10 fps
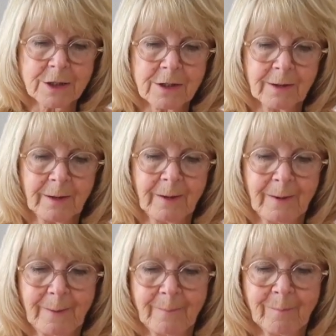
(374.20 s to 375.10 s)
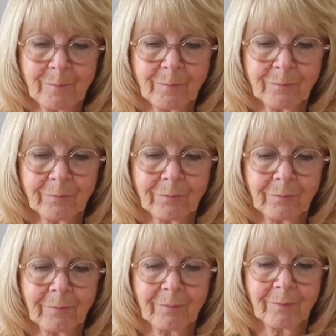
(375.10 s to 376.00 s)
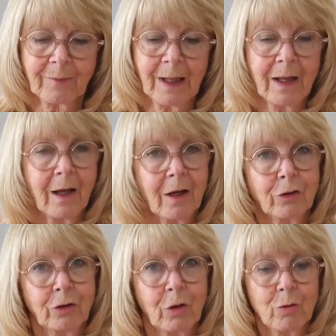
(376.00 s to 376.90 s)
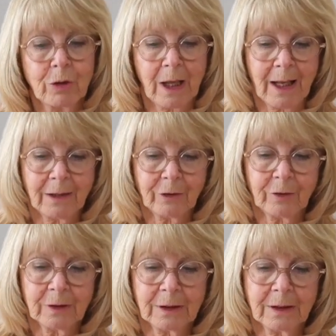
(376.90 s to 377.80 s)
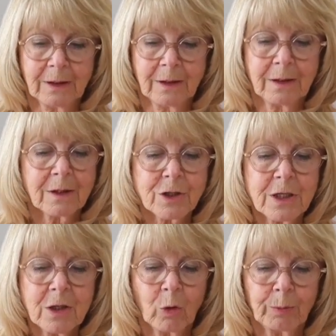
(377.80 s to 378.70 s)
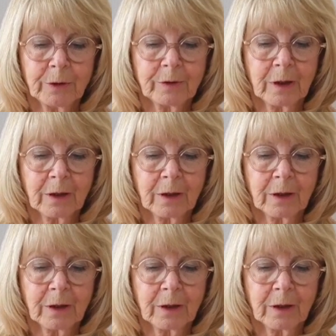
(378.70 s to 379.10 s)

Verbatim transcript: Jest duże i mocne. Ma piękny, gruby pień,